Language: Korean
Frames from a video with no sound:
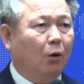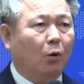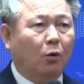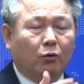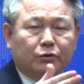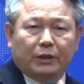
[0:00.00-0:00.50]

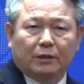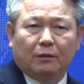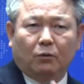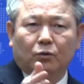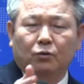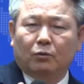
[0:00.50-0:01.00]
어디가
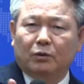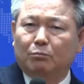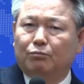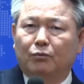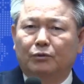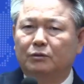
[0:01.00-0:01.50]
어떻게
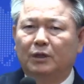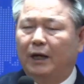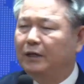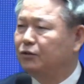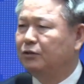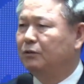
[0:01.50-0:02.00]
무너진지
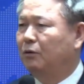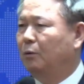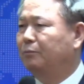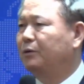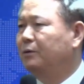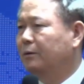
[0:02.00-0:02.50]
알 수가
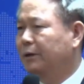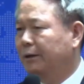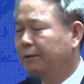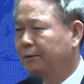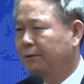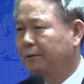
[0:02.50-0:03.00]
없는
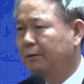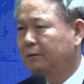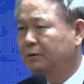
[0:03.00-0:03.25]
거예요.